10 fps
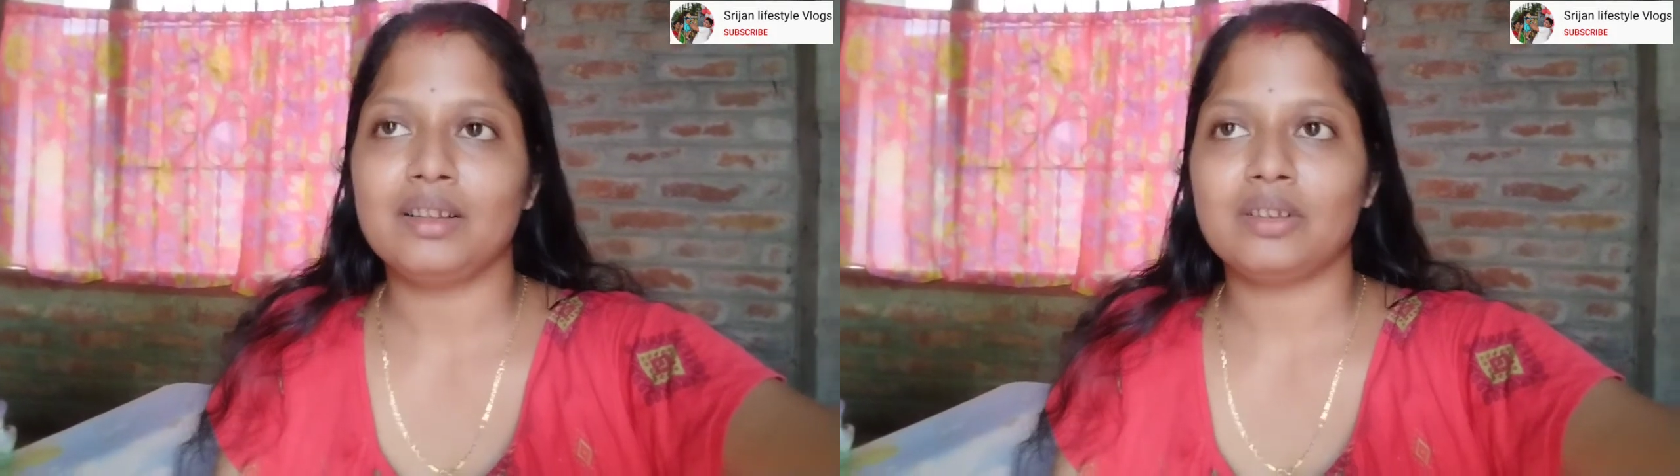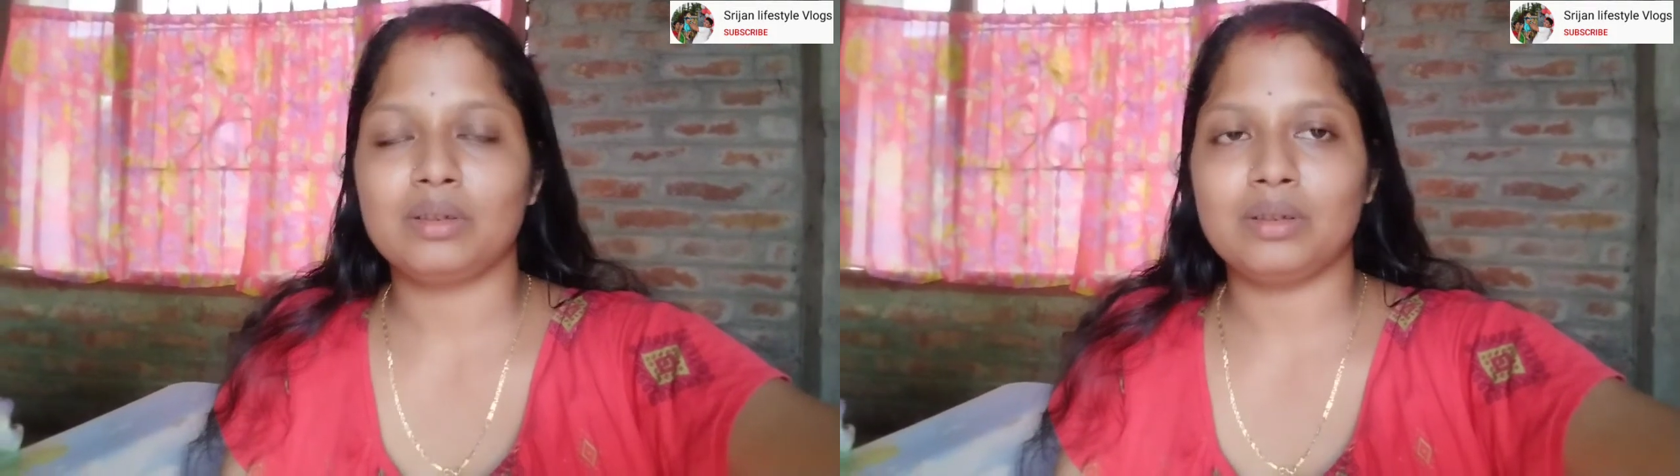
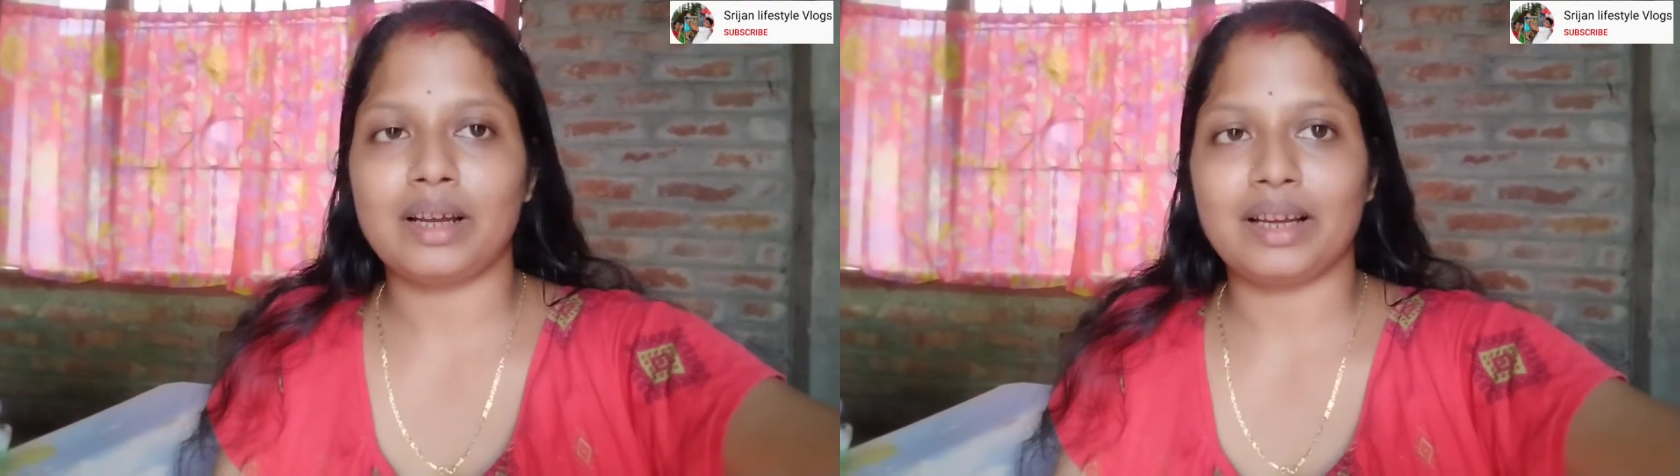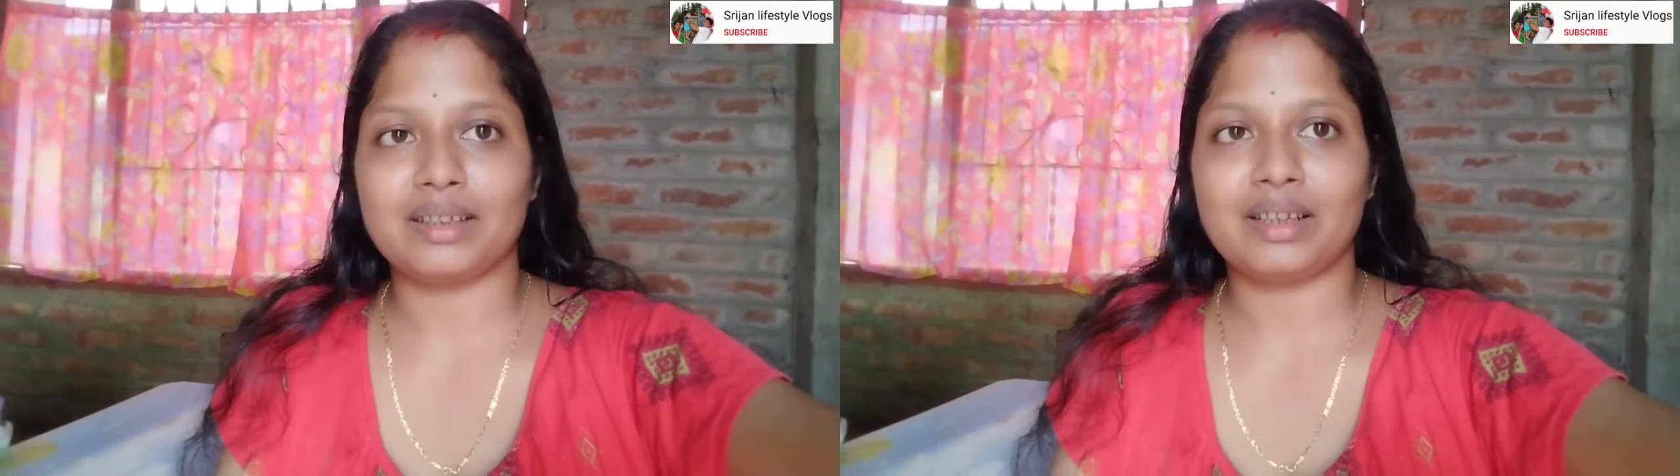তো
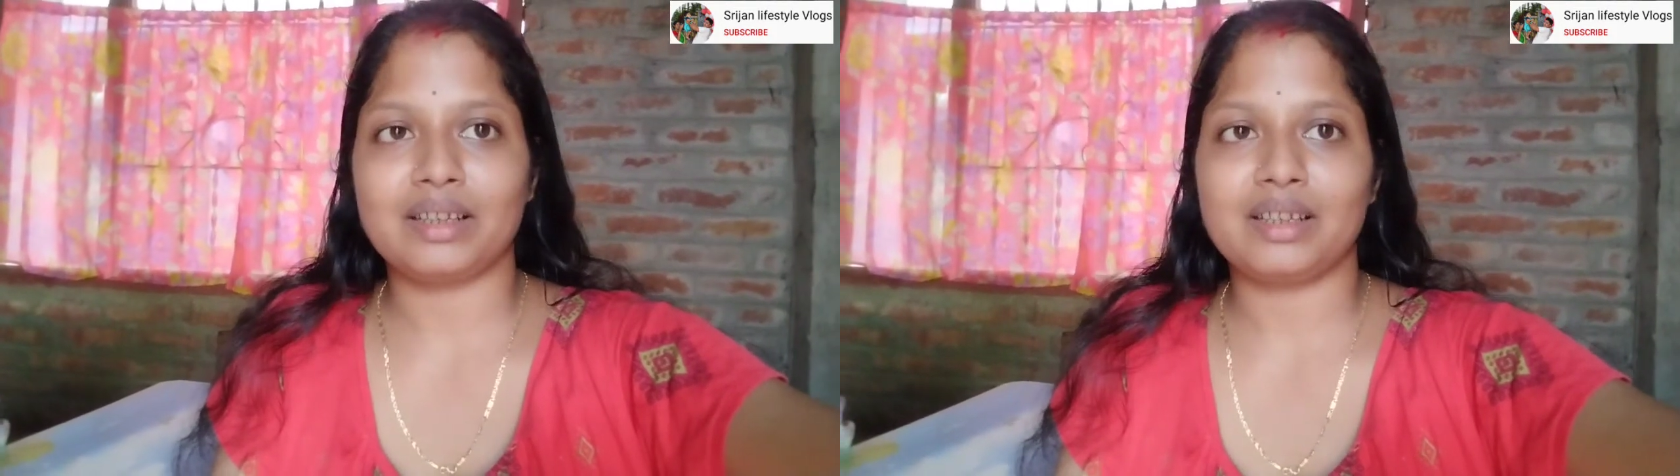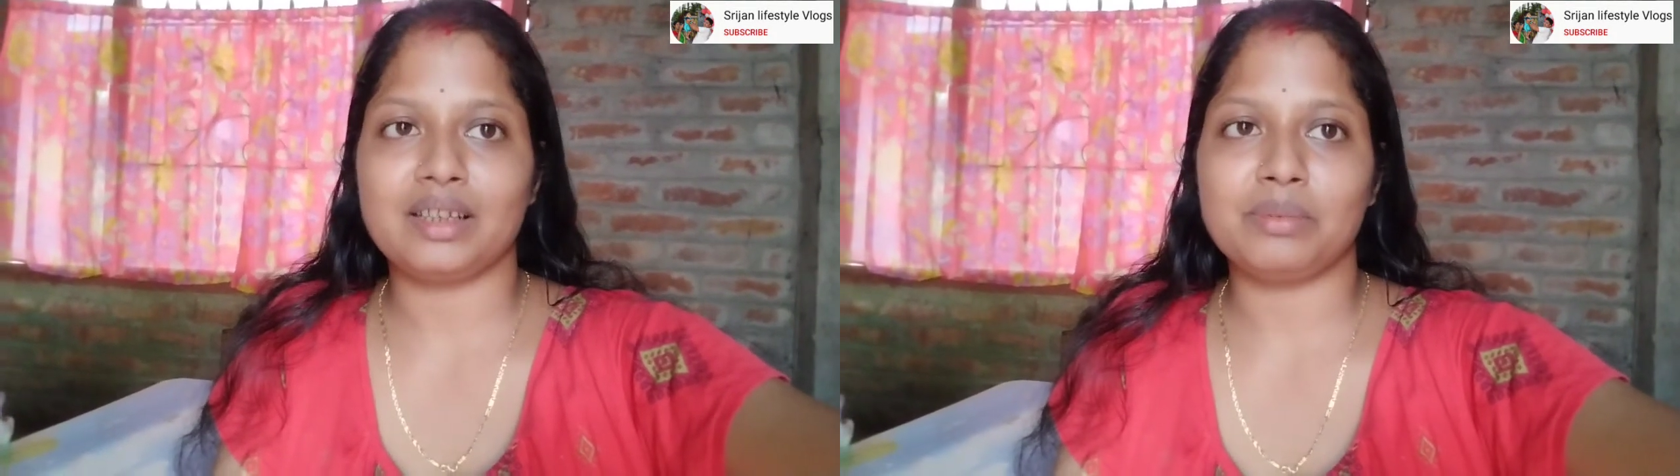একদিকে
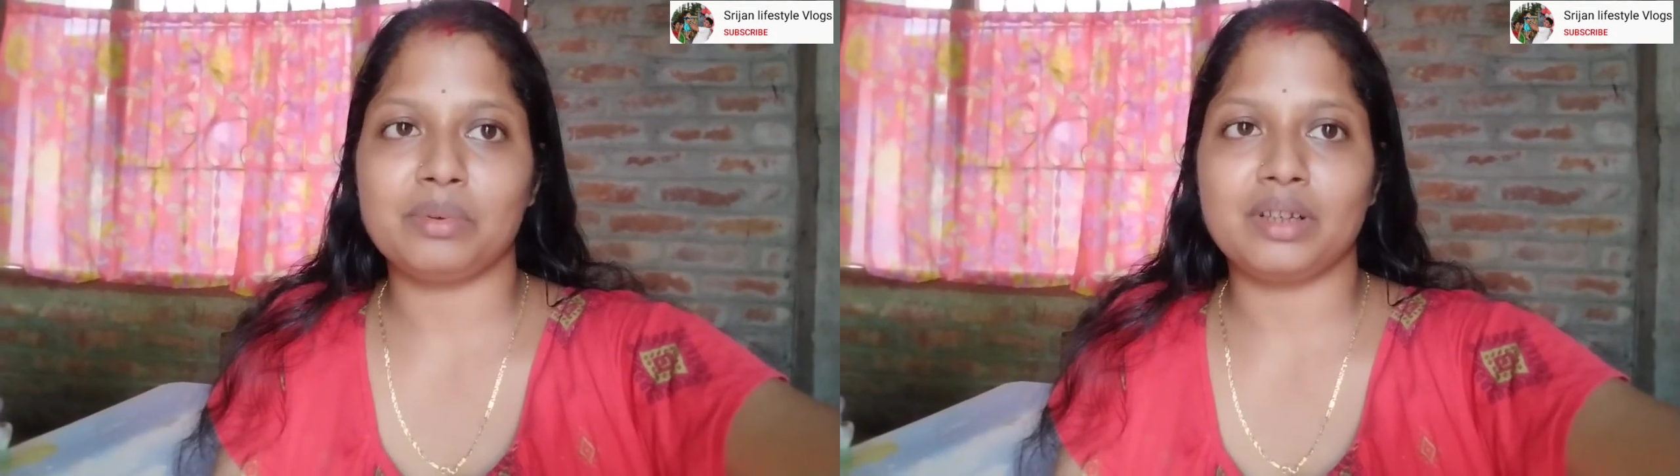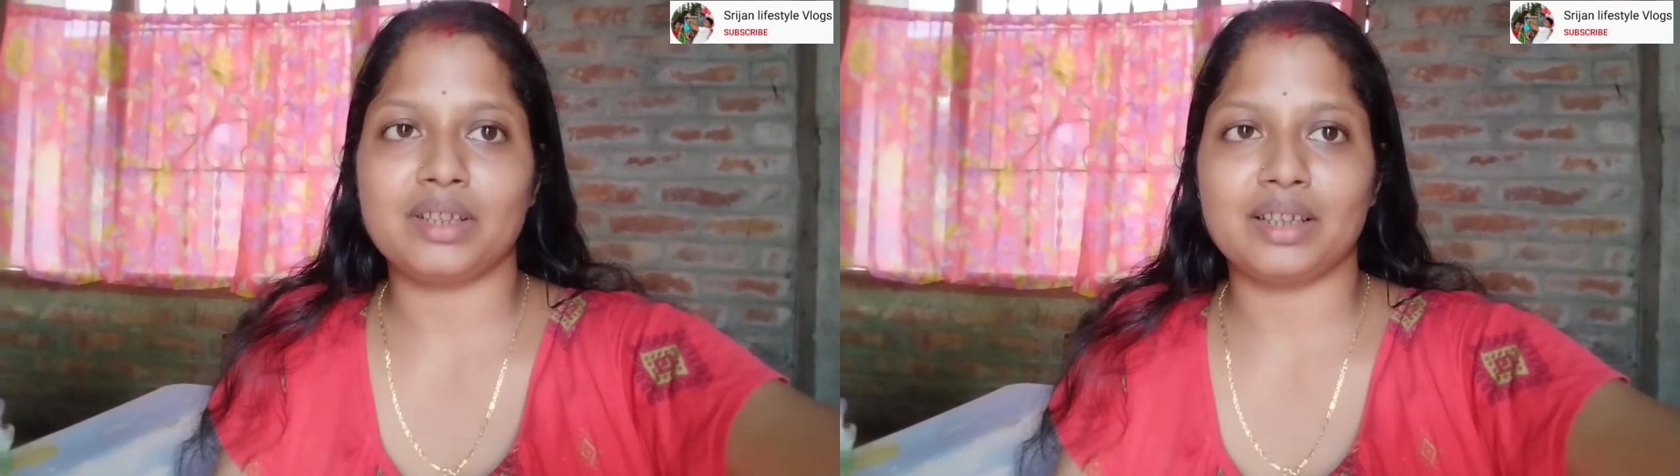ঠিকই
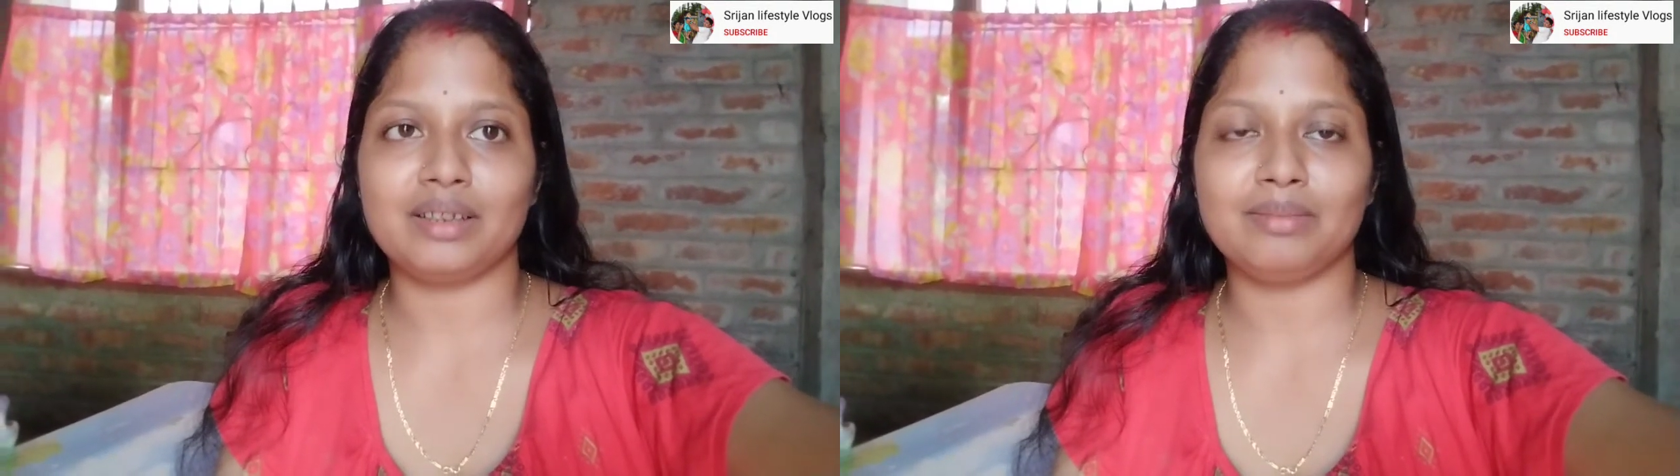বলেছে